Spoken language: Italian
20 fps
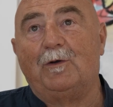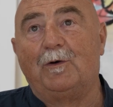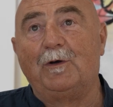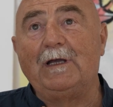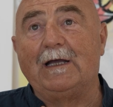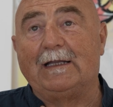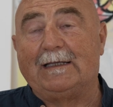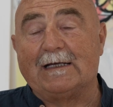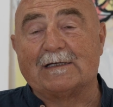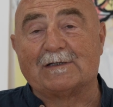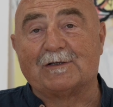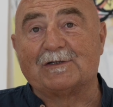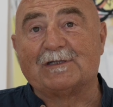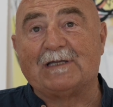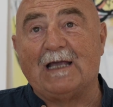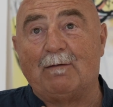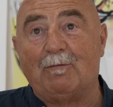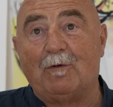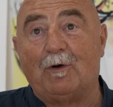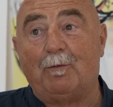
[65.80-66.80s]
noi adesso
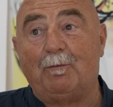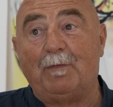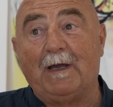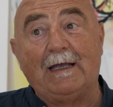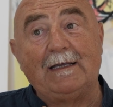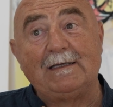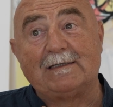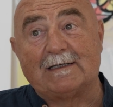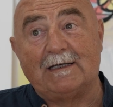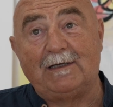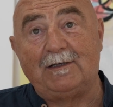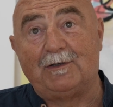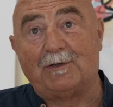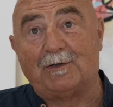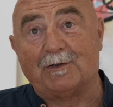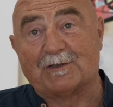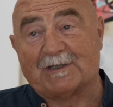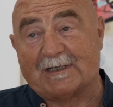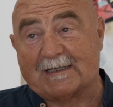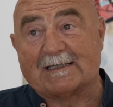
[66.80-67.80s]
siamo ben
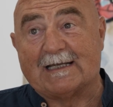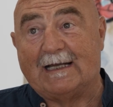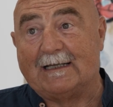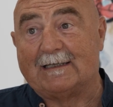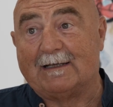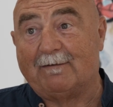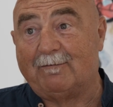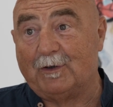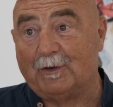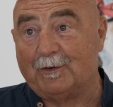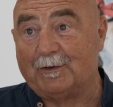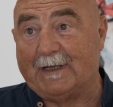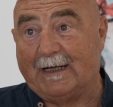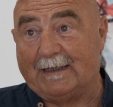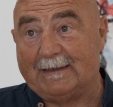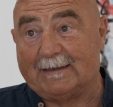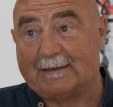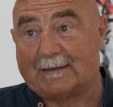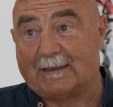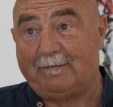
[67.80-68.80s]
160
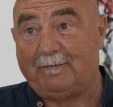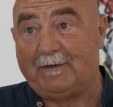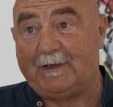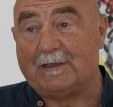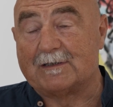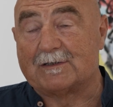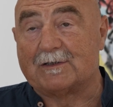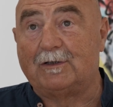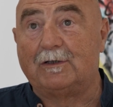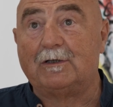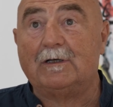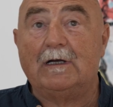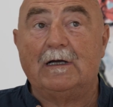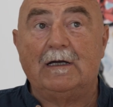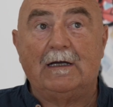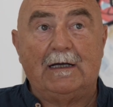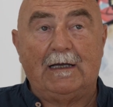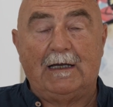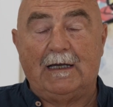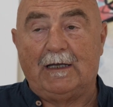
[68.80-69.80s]
volontari a Treviso
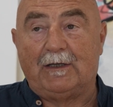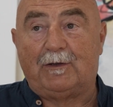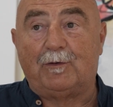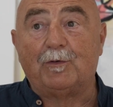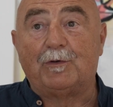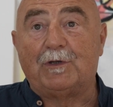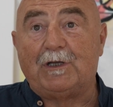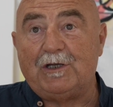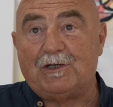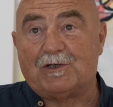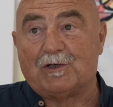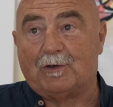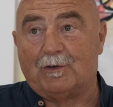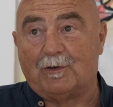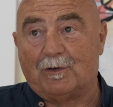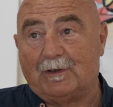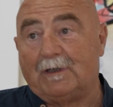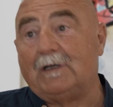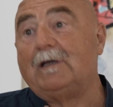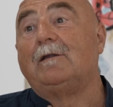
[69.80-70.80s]
e tutti i
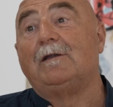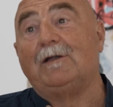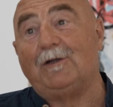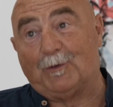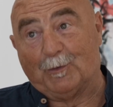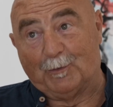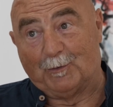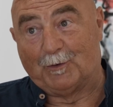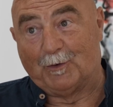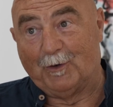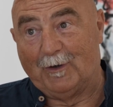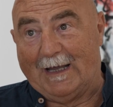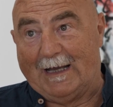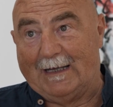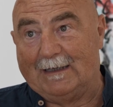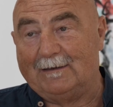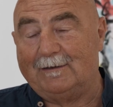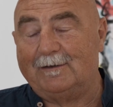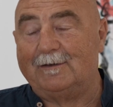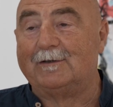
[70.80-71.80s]
giorni di tutto
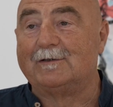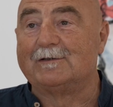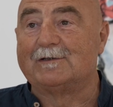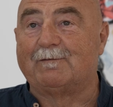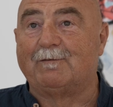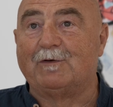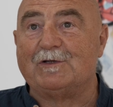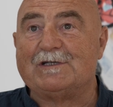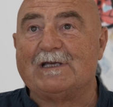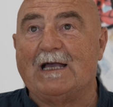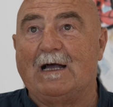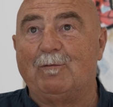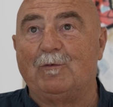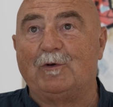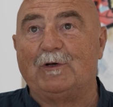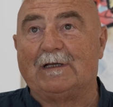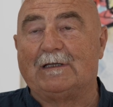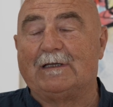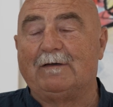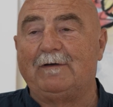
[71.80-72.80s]
l'anno
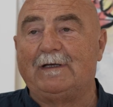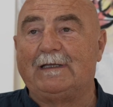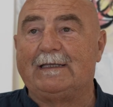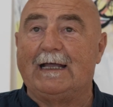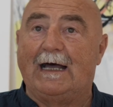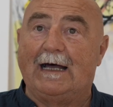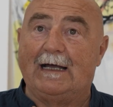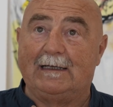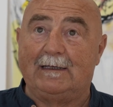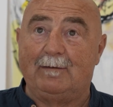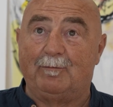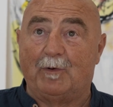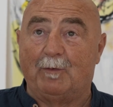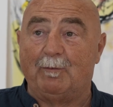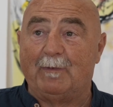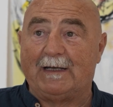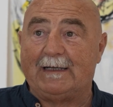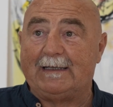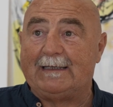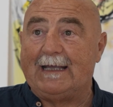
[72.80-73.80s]
svolgiamo un'attività nel
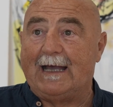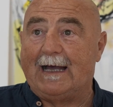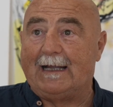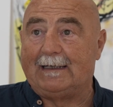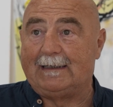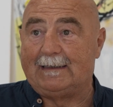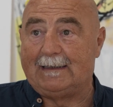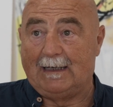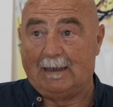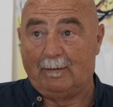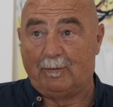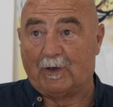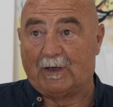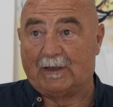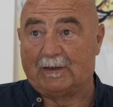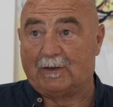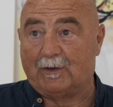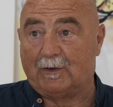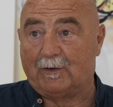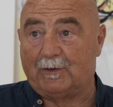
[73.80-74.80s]
pomeridiano di
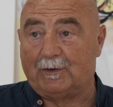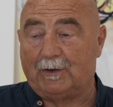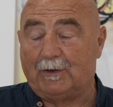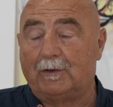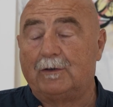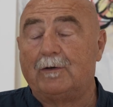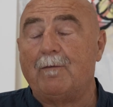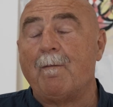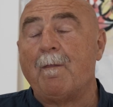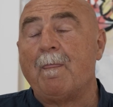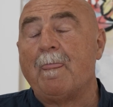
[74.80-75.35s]
laboratorio,